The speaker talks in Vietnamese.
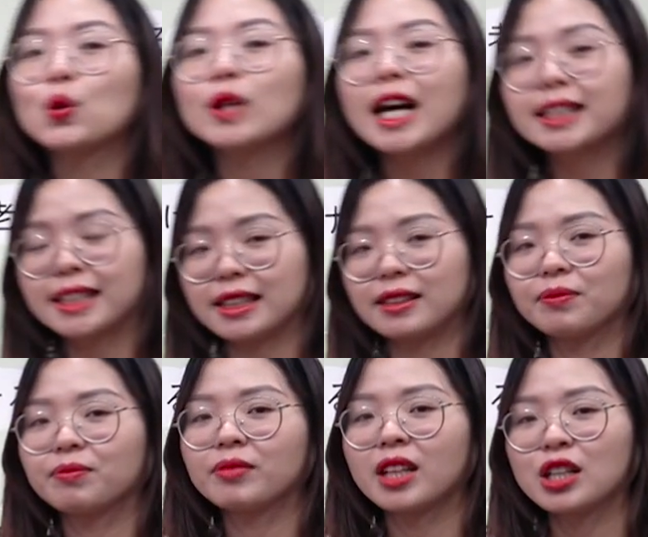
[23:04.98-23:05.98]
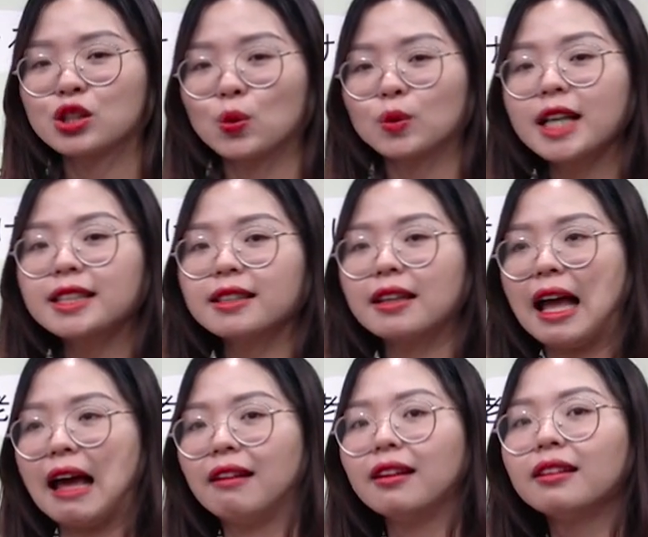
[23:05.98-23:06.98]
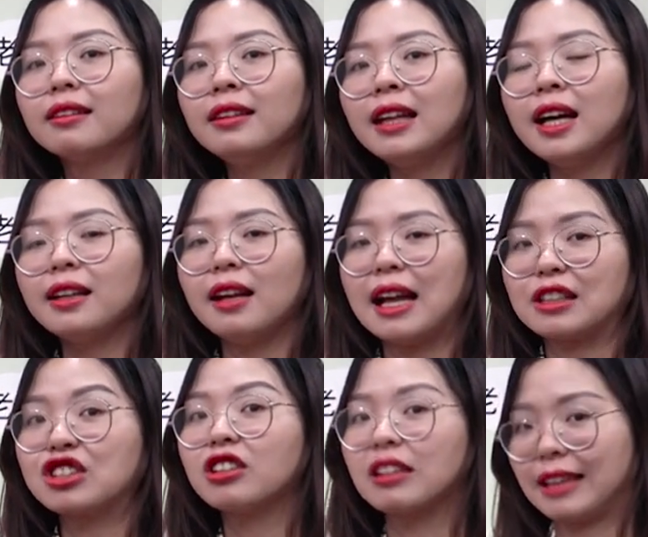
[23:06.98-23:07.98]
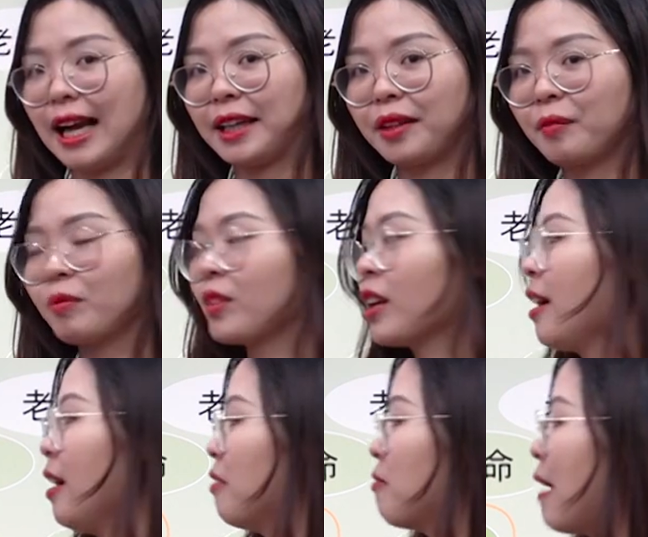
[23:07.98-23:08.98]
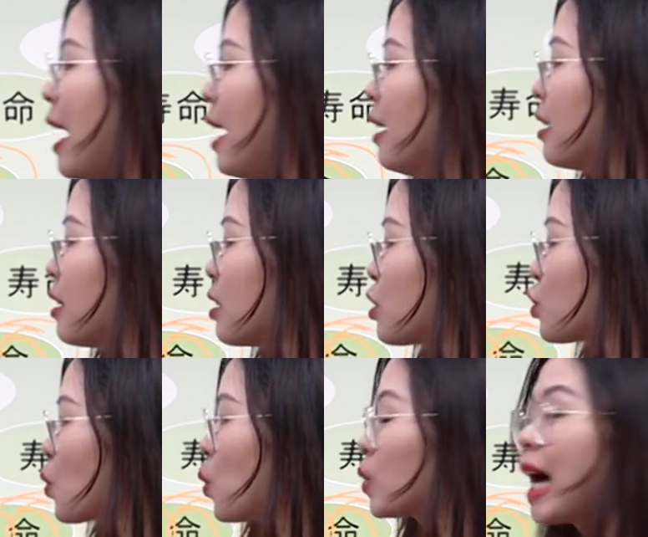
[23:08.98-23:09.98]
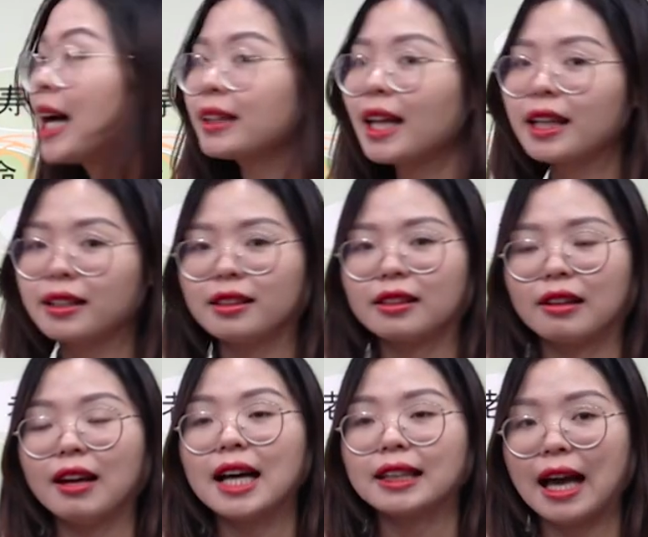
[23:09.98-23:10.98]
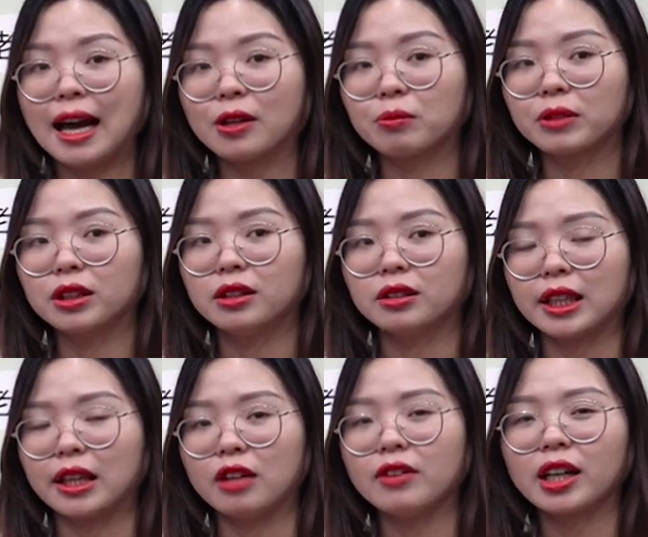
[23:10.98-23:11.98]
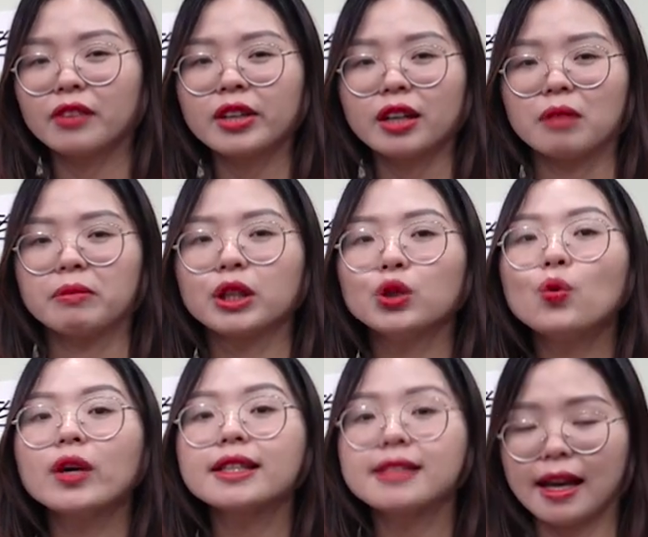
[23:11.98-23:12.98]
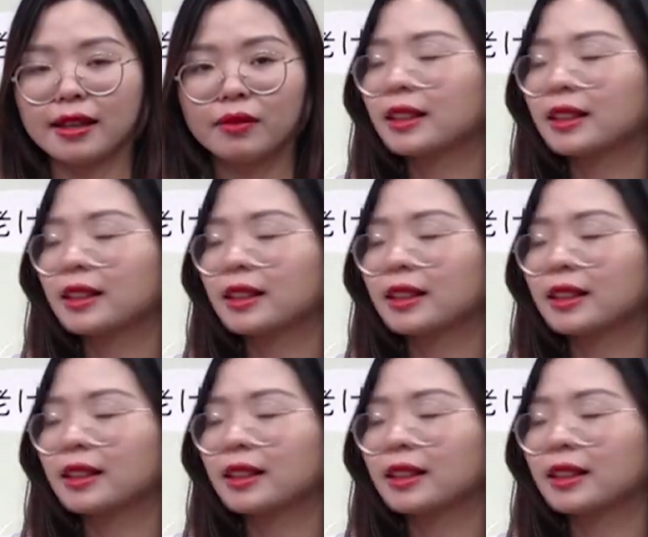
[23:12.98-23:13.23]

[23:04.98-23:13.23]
đa Sodatsu là lớn lên là trưởng thành. Và số đa sodateru nó là tha động từ sẽ nói về cái việc là mình nuôi dạy.